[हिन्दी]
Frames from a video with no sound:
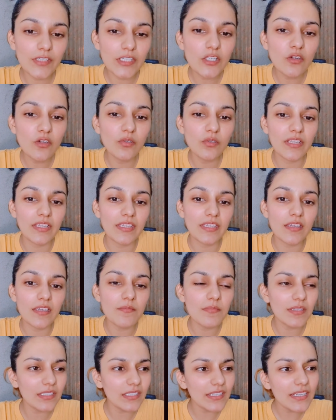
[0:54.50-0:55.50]
इस वीडियो को
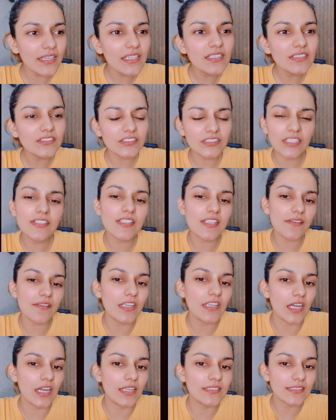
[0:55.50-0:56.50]
लेके मेरे
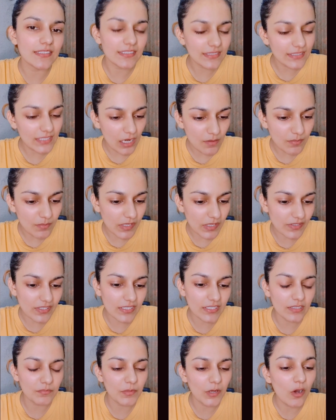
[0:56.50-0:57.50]
चंद सवाल आते हैं अगर
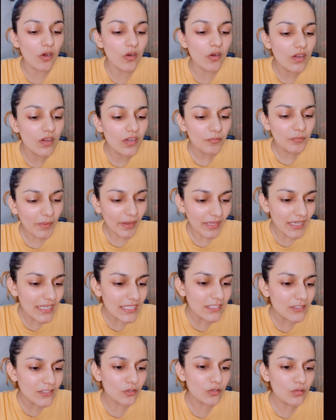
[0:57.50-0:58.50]
आप आंसर कर पाओ
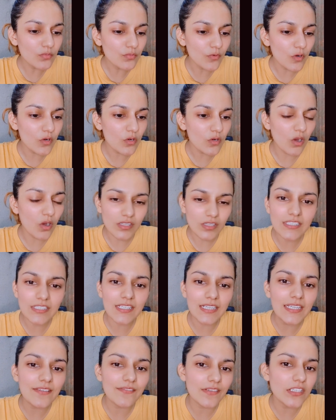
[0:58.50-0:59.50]
पहले तो वो
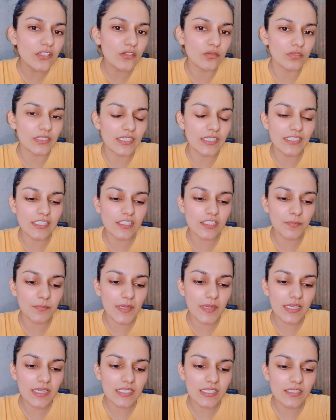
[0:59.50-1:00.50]
कौन सा इवेंट होता है
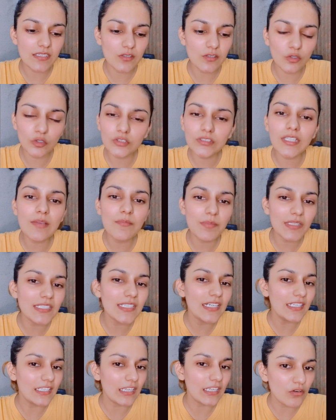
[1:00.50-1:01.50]
जिसपे कुत्ते
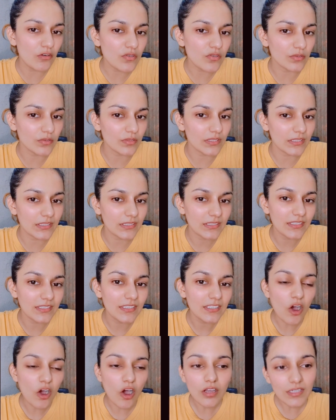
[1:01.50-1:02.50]
बिलियाँ अलाउड होता
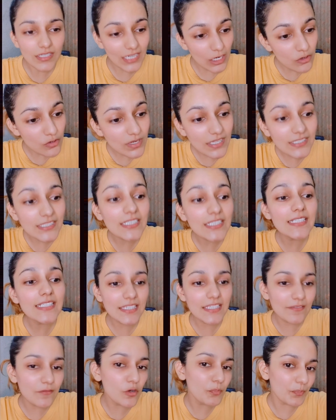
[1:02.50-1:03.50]
है और अलाउड
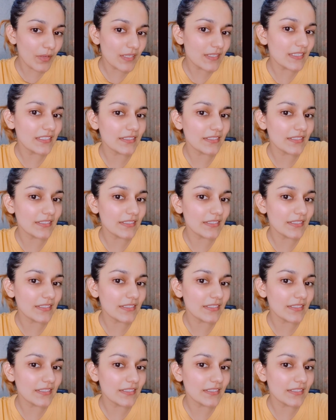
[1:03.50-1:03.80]
ऐसे नहीं कि वो